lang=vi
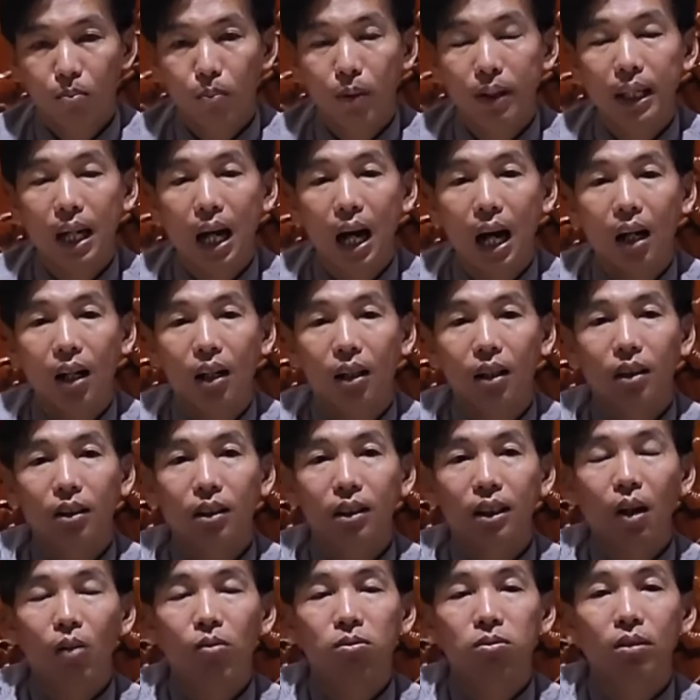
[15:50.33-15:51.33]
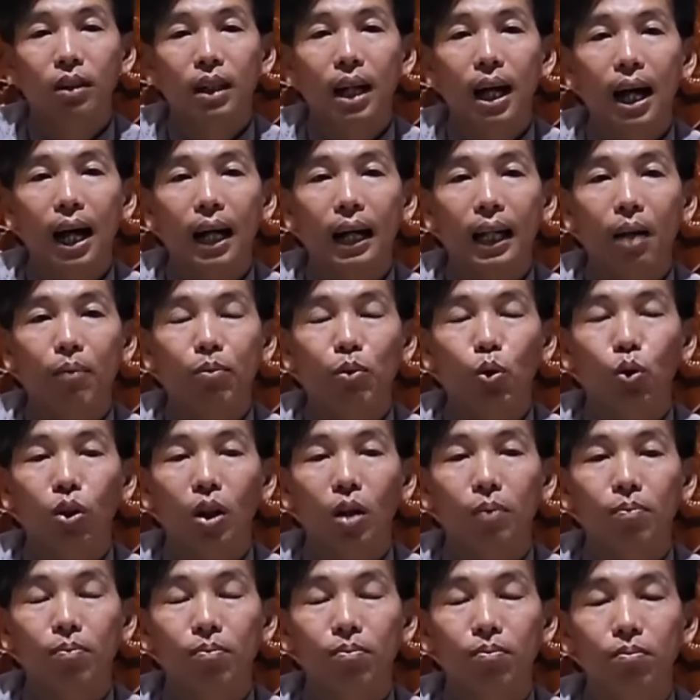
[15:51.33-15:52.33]
bây giờ trong các anh em
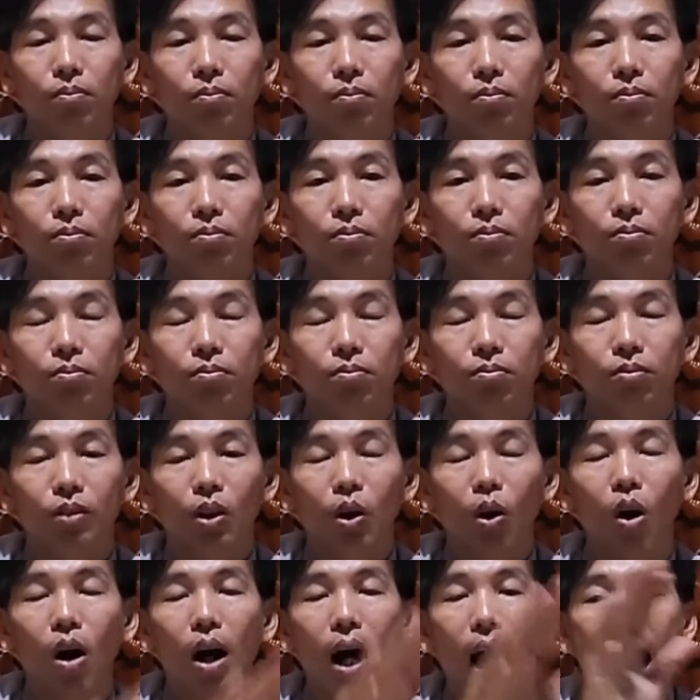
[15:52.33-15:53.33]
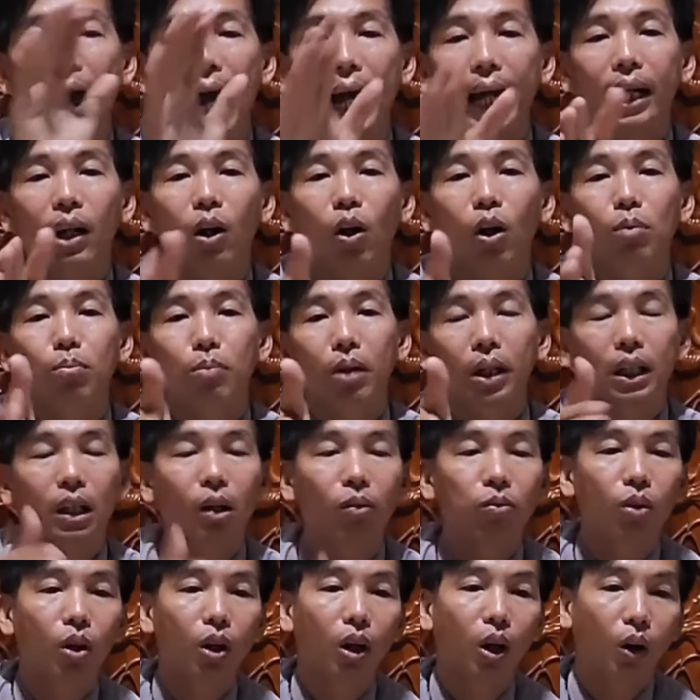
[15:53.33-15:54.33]
youtube có ai nói mình
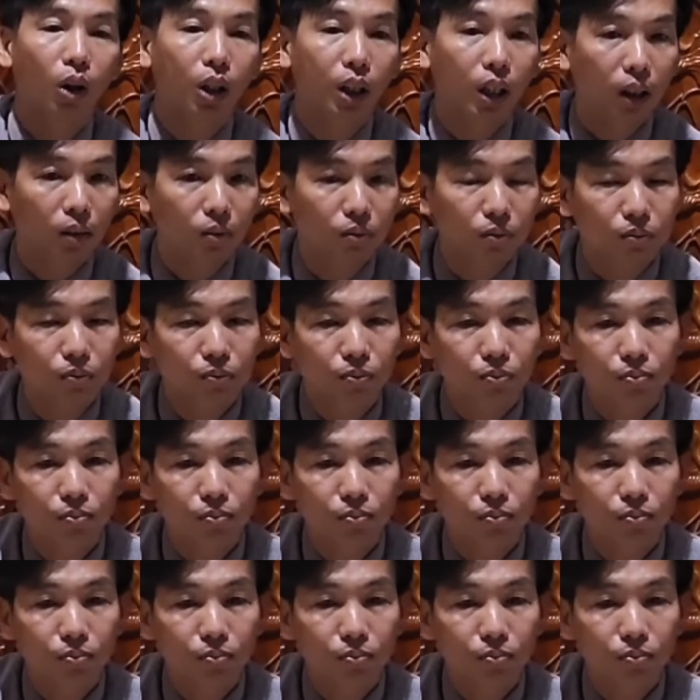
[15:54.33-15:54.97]
không có lỗi không